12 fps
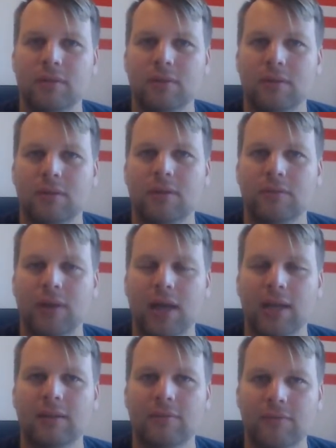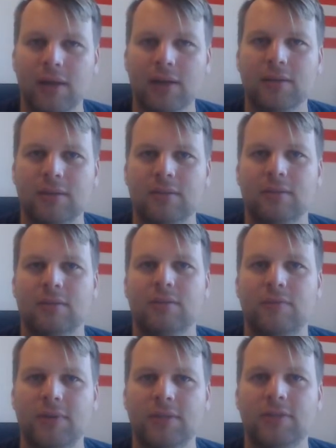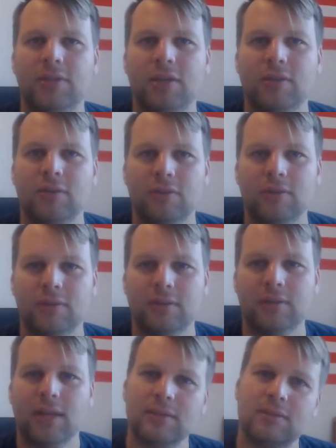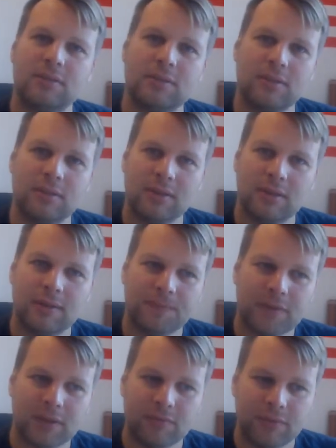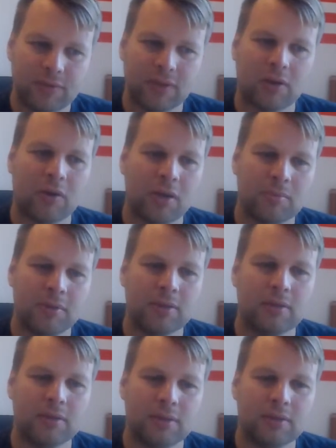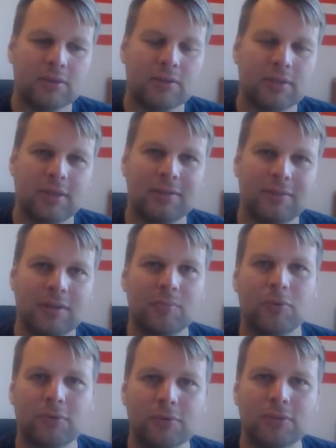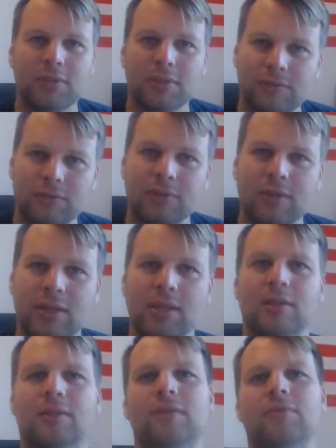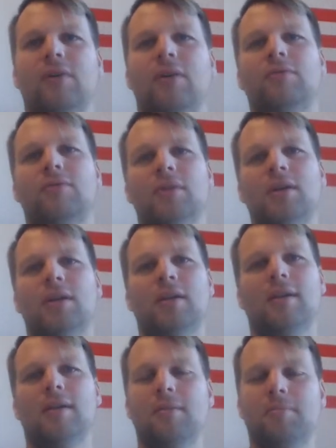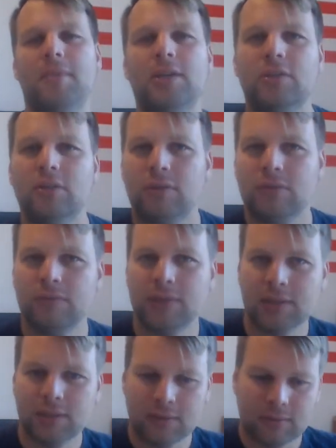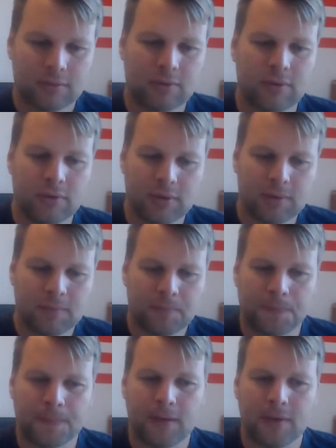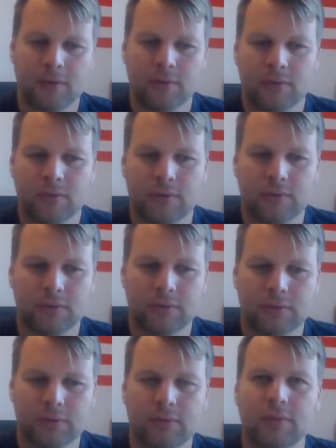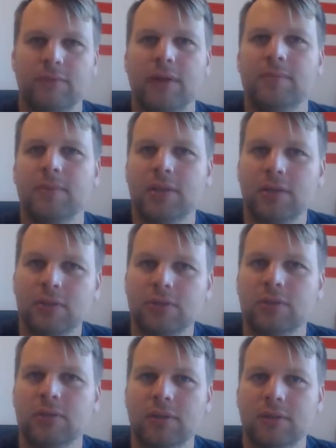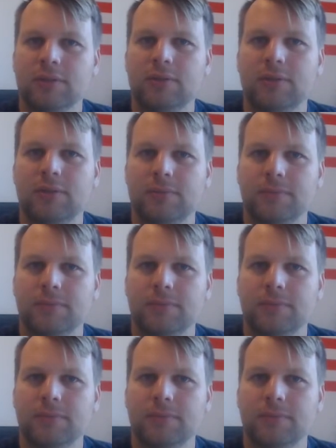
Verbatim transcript: also harte Fakten feststellen konnten, dass gewisse Räume sich entweder positiv oder negativ auf Menschen auswirken können. Und das weiß man ja auch schon aus,